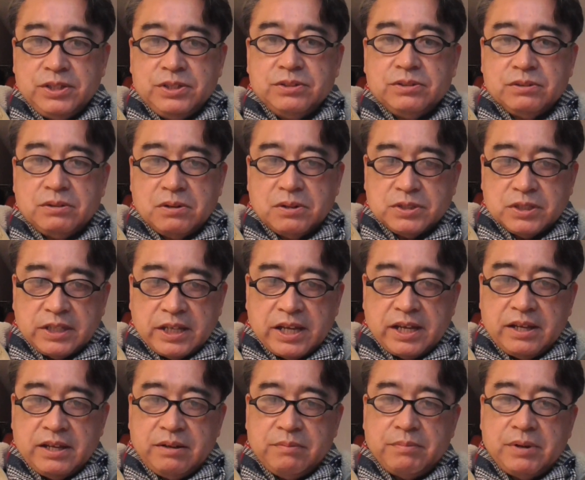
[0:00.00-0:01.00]
いうこと
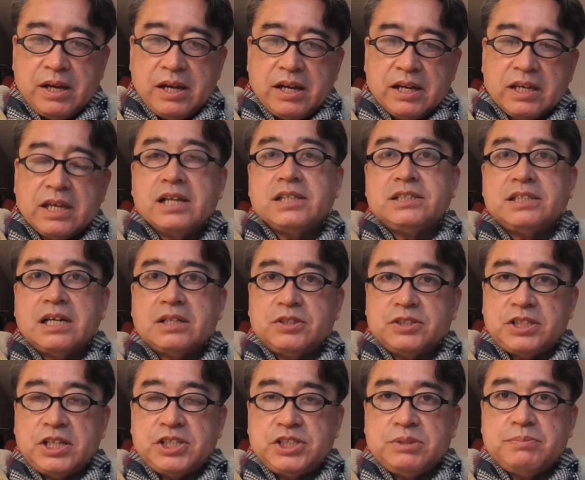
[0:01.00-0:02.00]
で、まあ、キャッチャーと
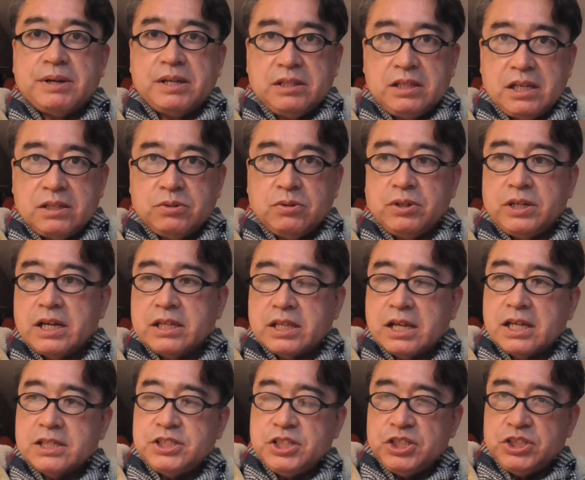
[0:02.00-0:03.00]
して一番ね、特に
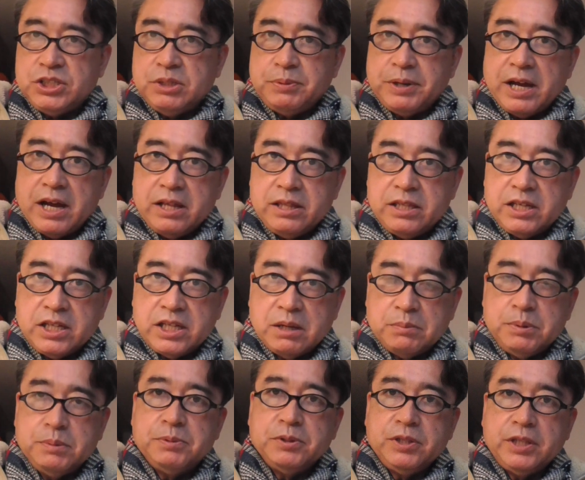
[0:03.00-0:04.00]
新しいチームに入ってきた
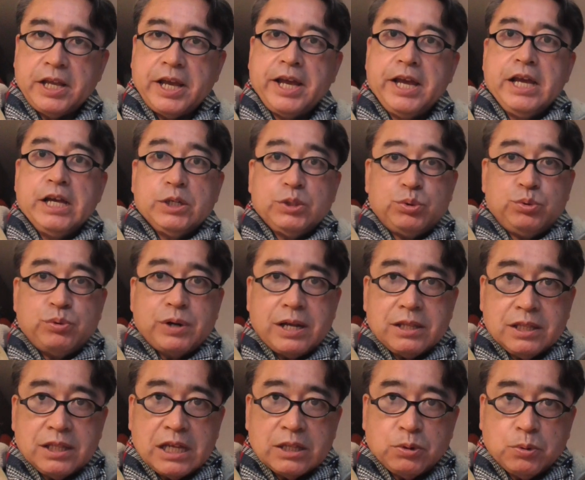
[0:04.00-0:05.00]
部分で、不
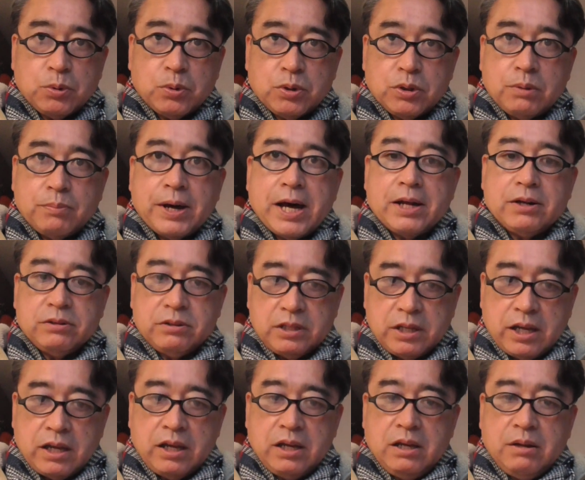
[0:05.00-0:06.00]
安なところでもあるん
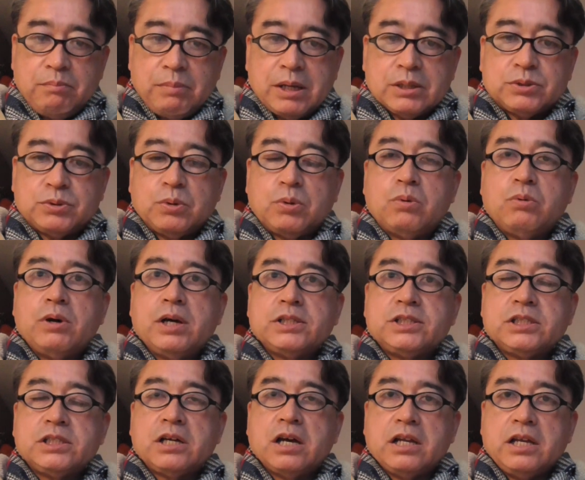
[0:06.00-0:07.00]
で、まあ、そこは
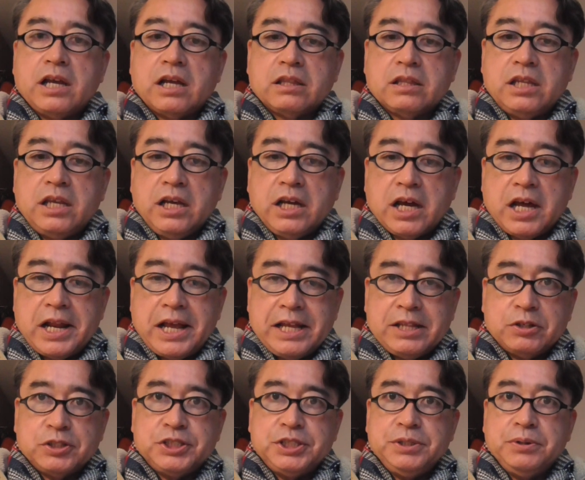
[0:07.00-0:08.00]
しっかりやっていかない
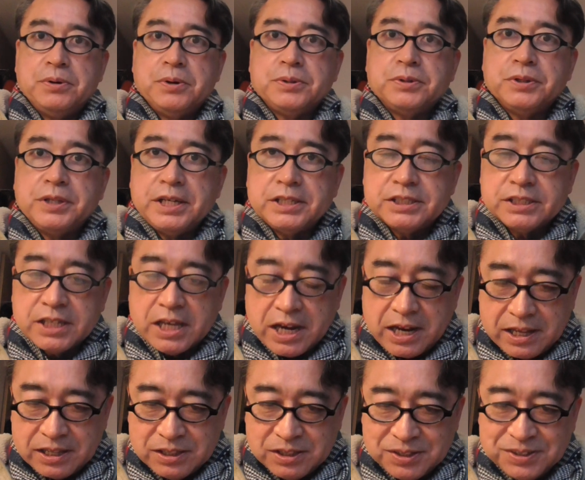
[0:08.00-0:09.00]
と仕事ですか
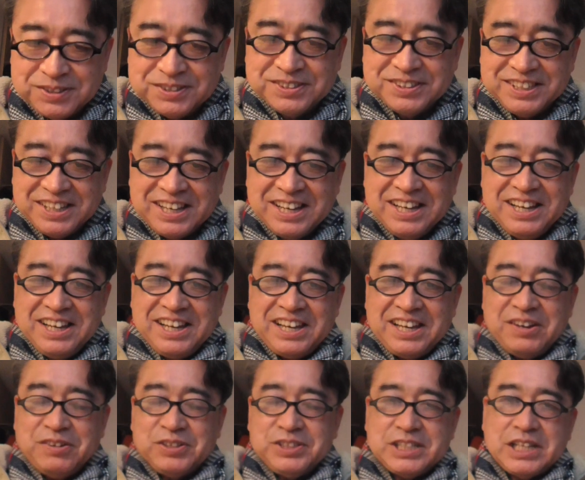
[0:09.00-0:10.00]
ら、というふうに、
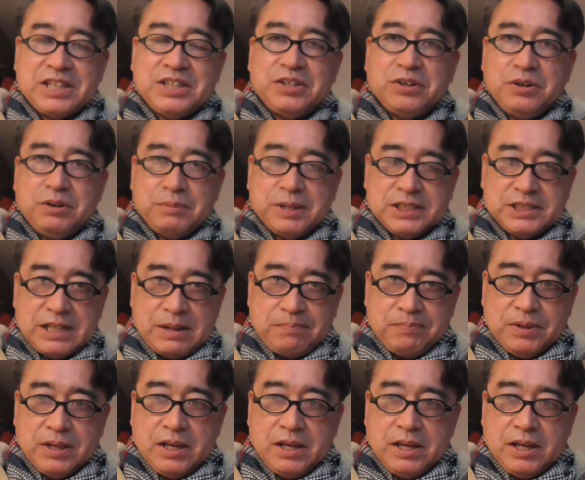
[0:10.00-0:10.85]
えおっしゃっておりました。